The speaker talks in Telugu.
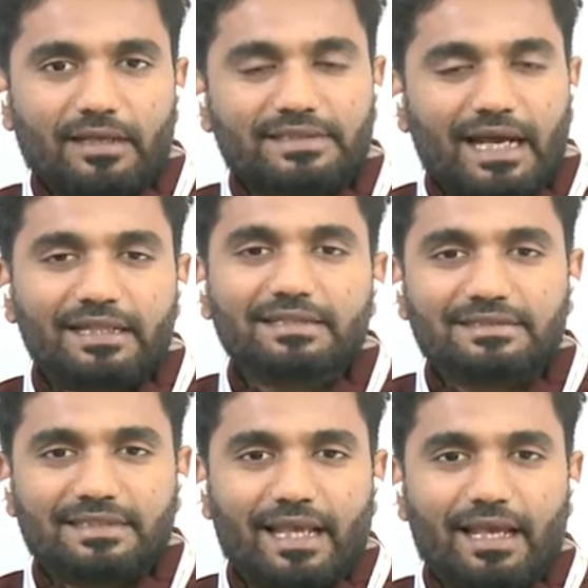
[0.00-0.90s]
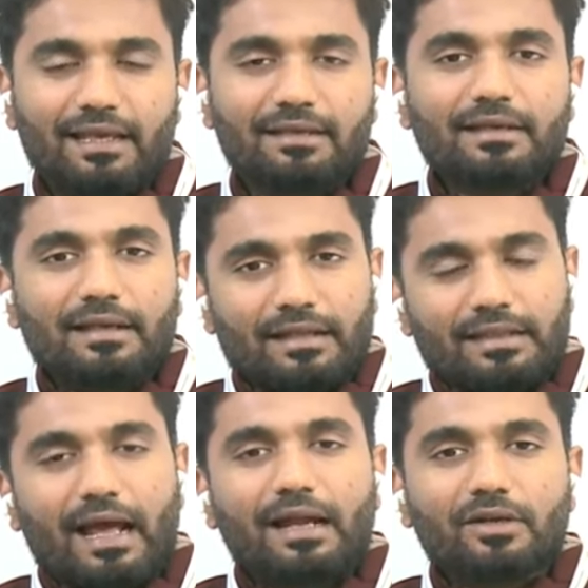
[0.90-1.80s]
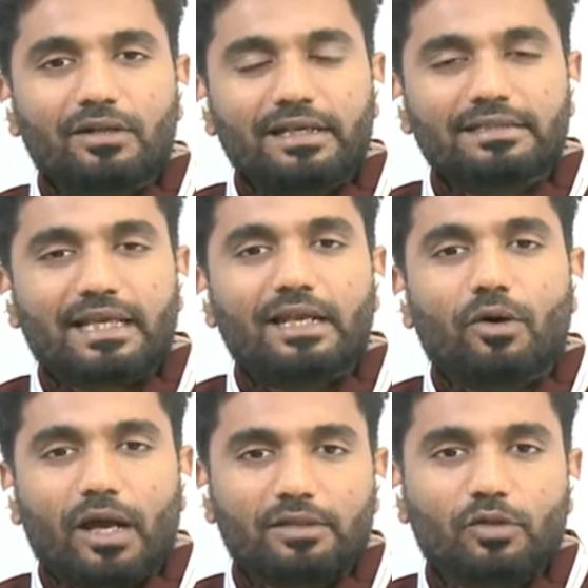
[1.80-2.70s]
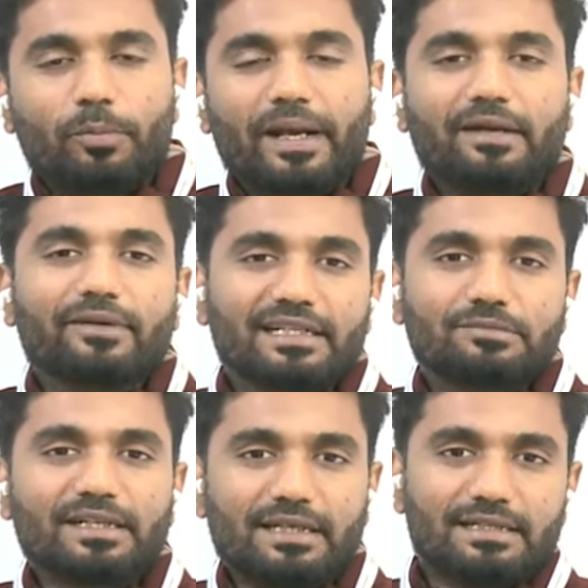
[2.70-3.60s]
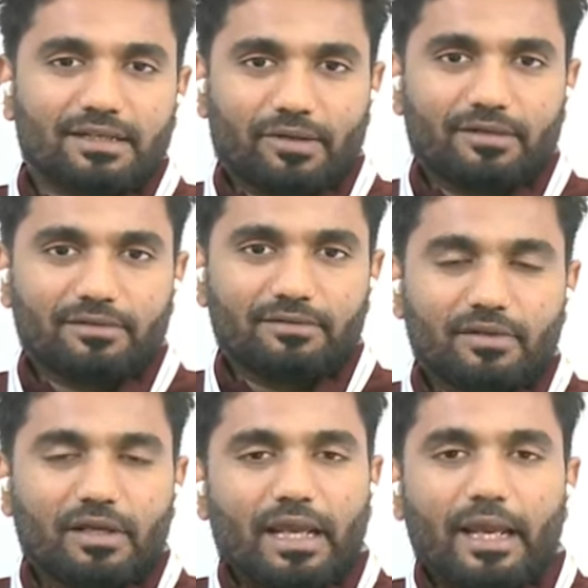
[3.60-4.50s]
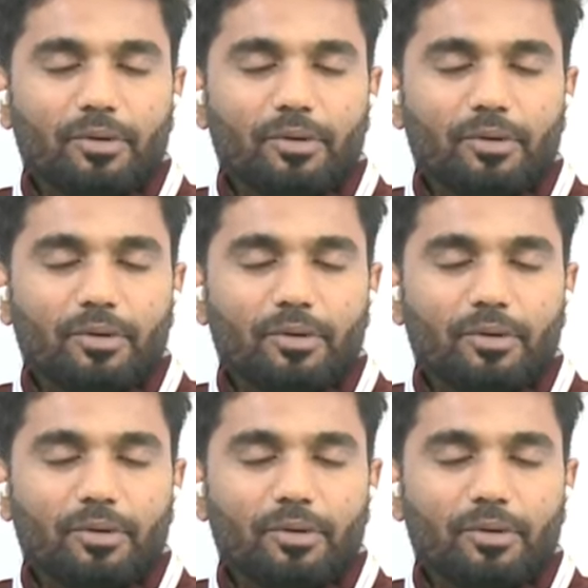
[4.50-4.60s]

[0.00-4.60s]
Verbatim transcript: సాధిస్తే దాంట్లో తీసుకెళ్లి ఒక అర్ధ రూపాయి అడ్వర్టైజ్మెంట్ చేసేవారు hmm.